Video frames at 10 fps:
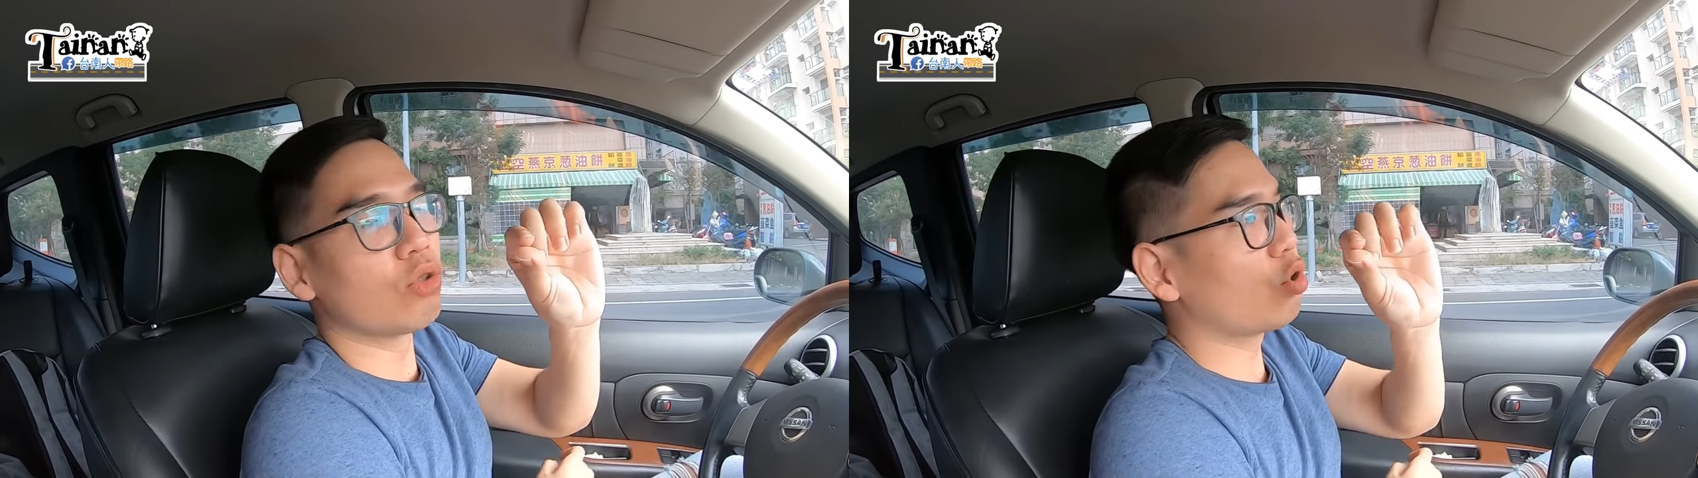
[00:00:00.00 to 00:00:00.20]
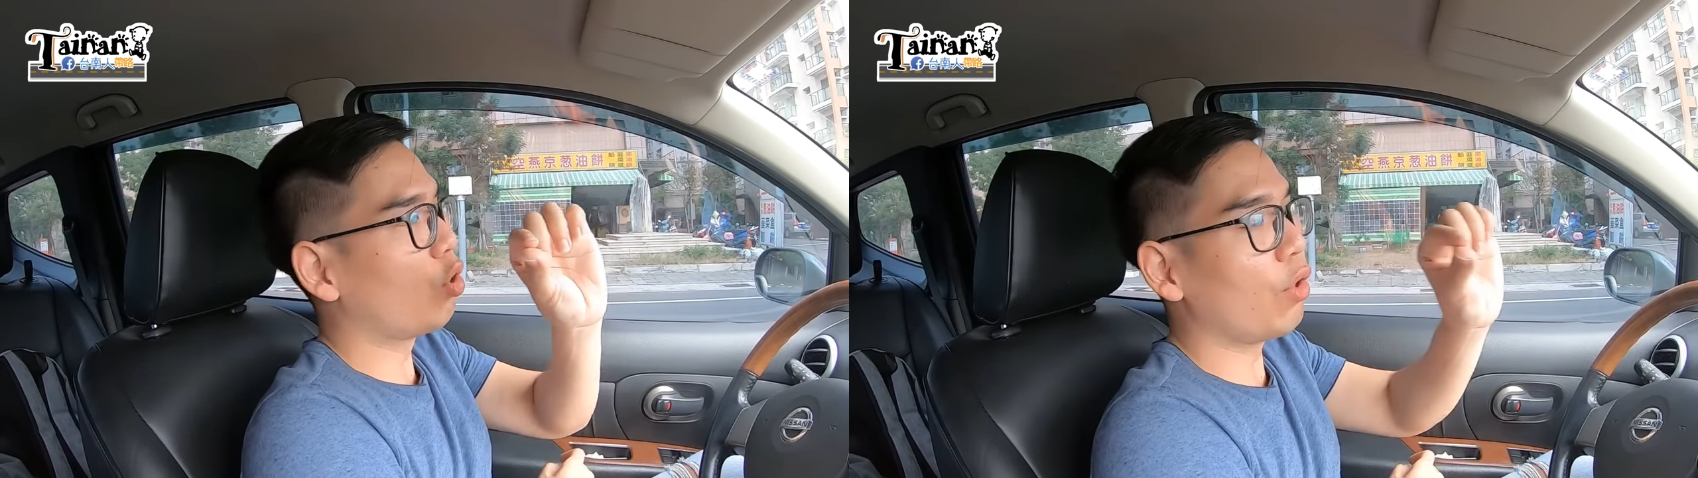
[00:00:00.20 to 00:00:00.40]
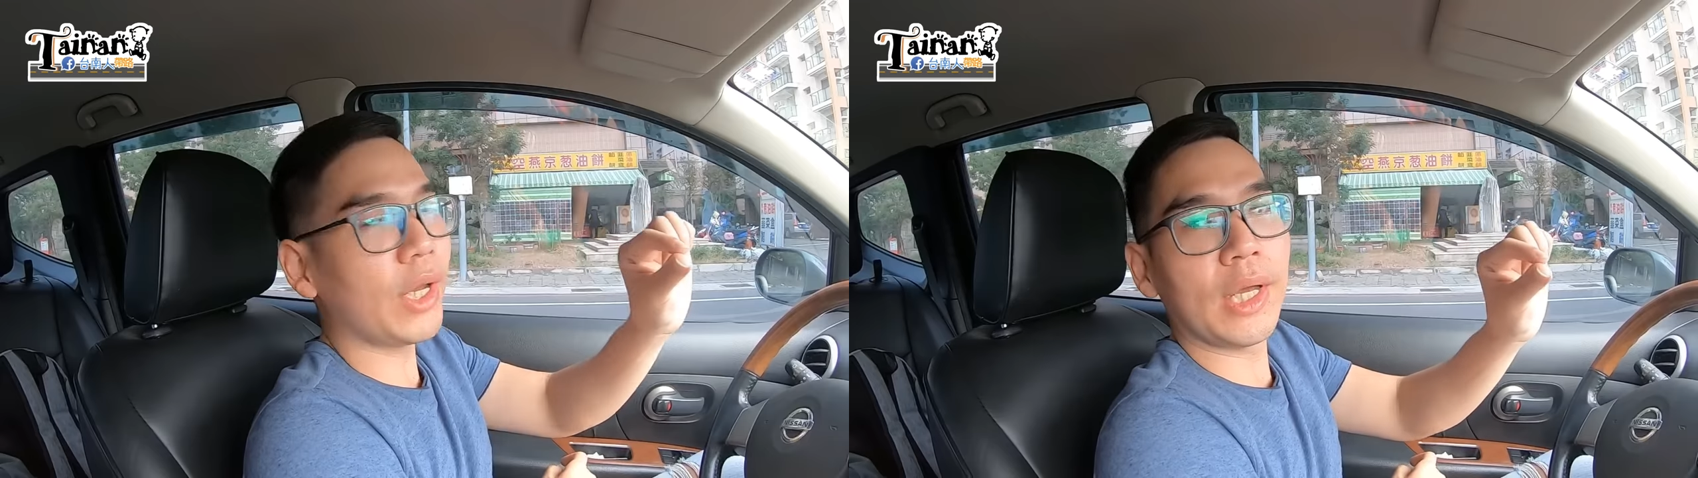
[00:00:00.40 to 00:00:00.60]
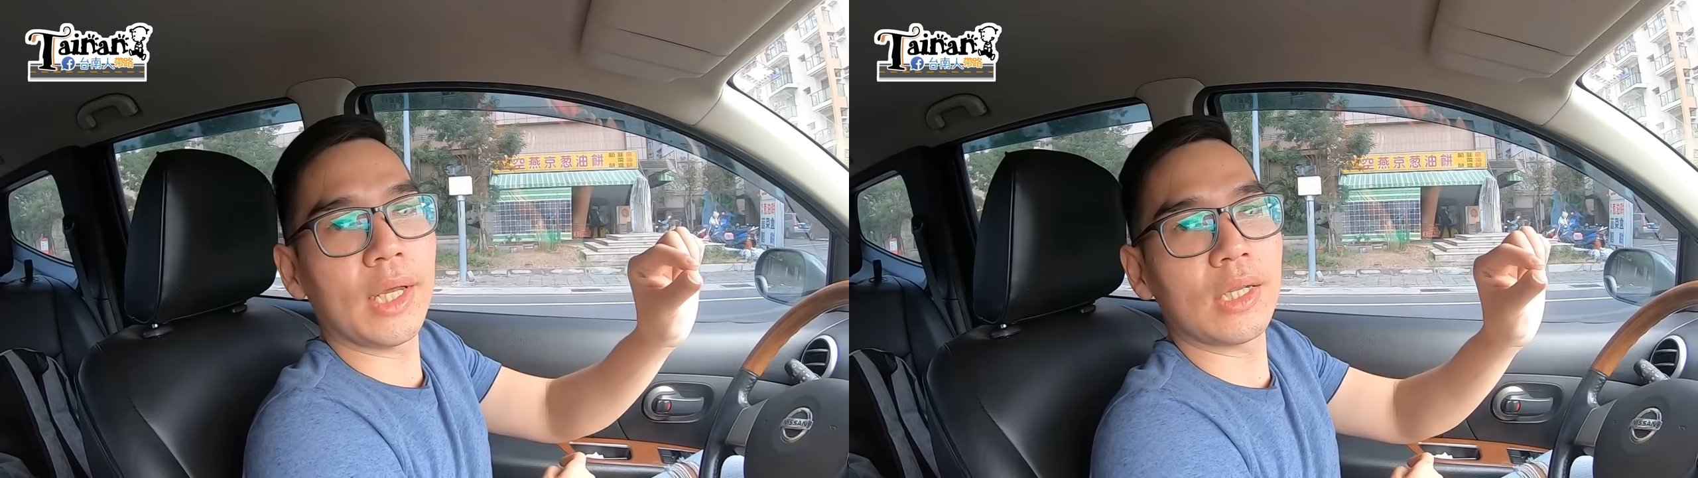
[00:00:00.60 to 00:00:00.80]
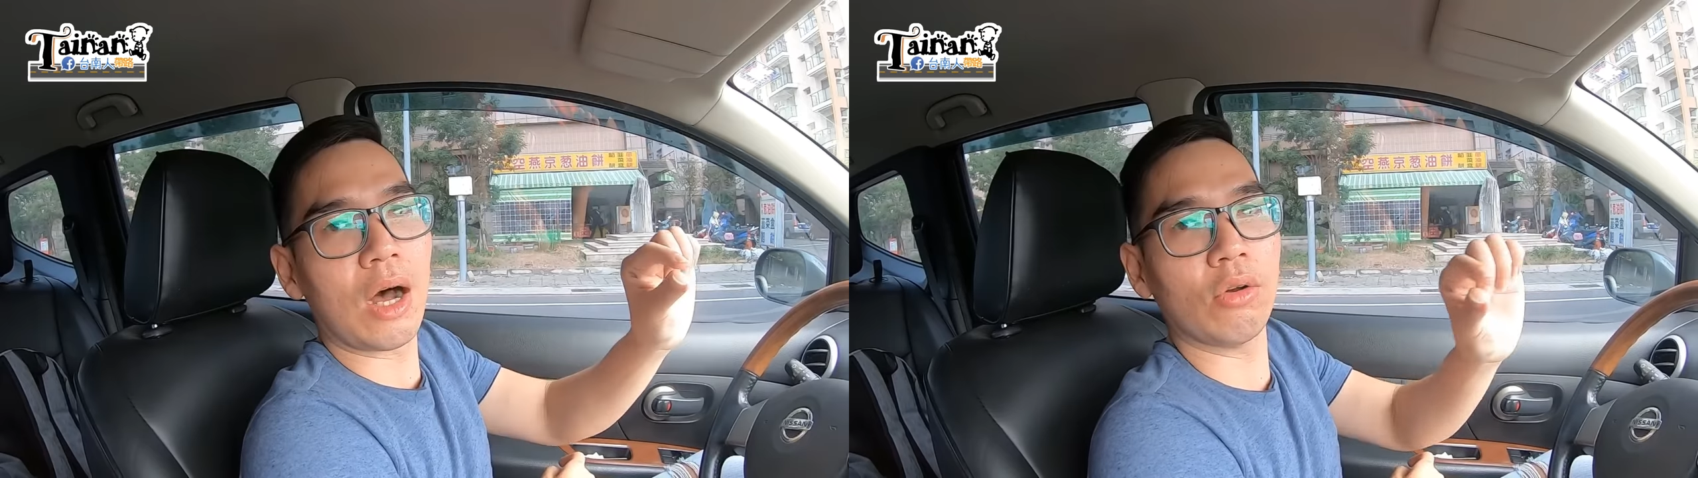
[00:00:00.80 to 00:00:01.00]

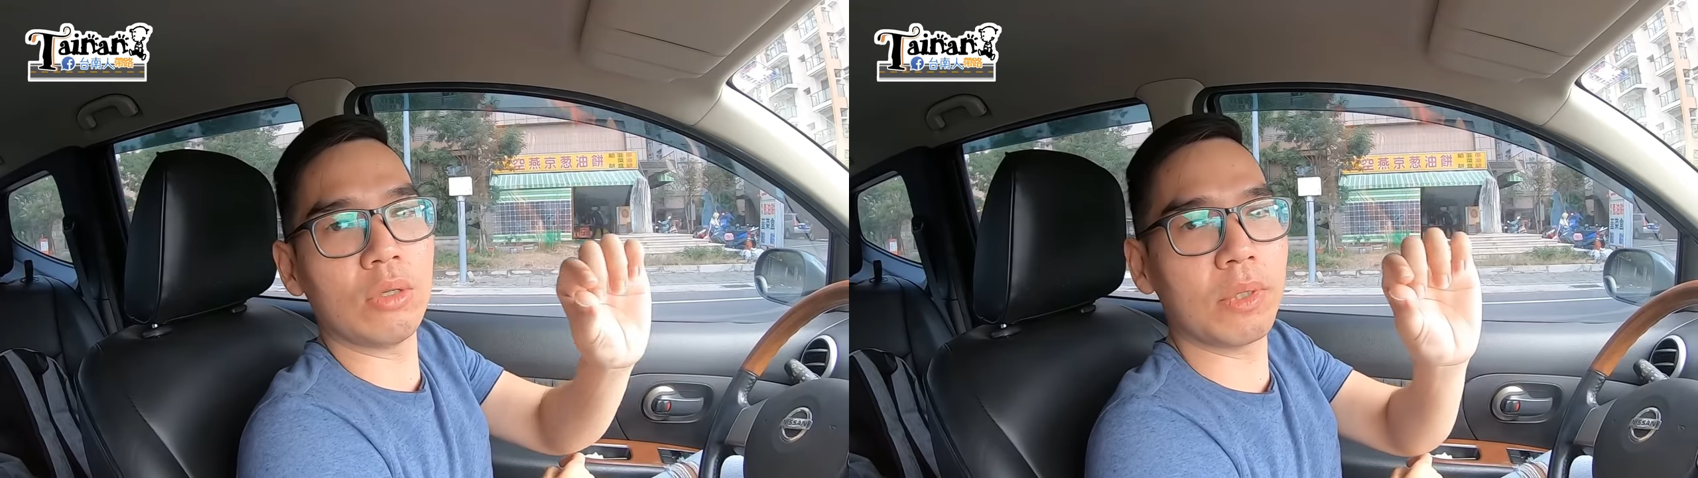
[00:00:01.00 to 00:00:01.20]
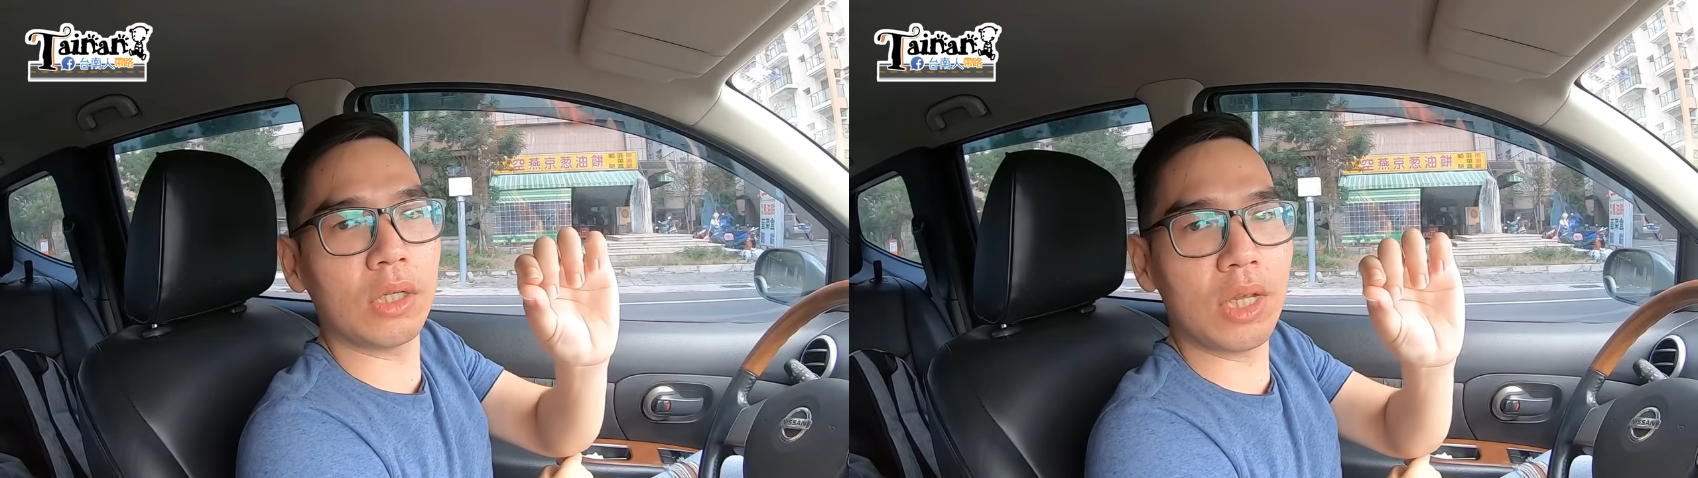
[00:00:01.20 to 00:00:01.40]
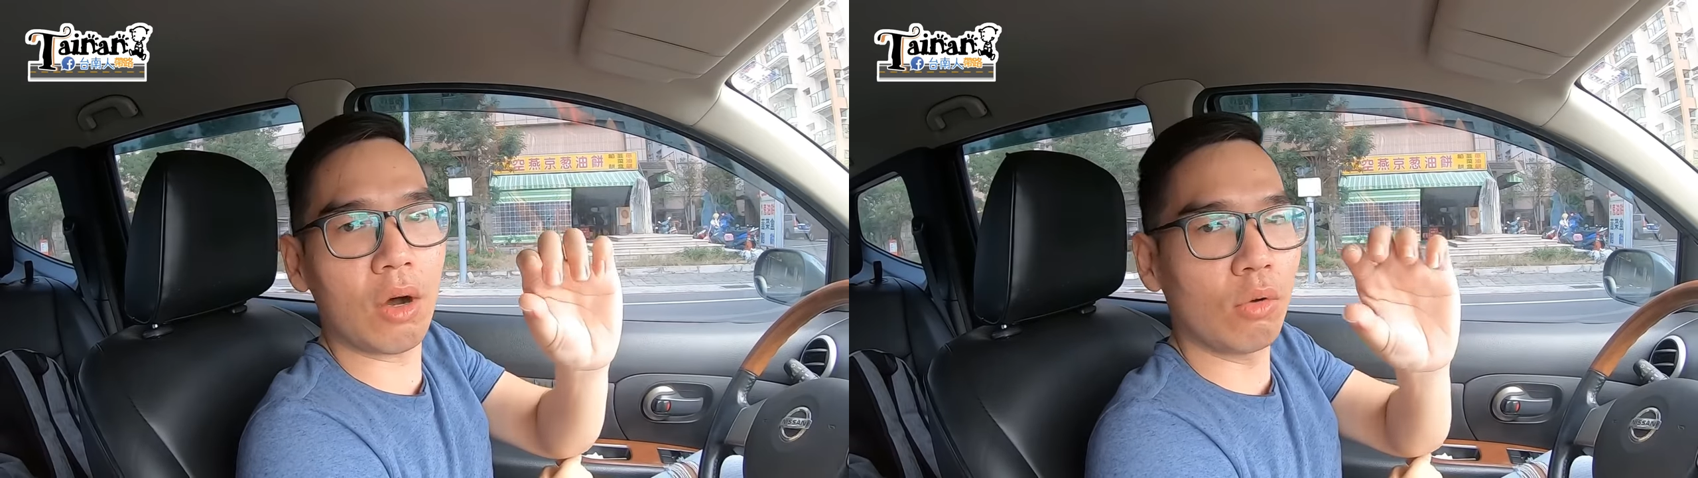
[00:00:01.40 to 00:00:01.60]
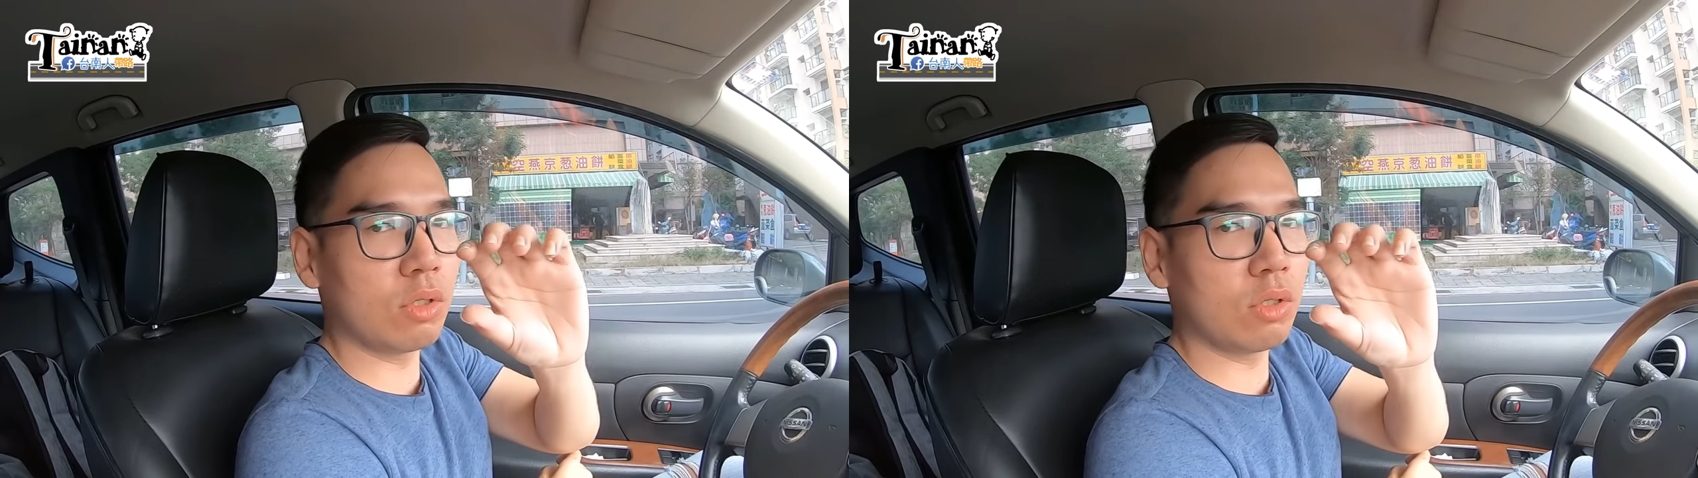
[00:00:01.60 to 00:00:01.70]
脆，然后里面的料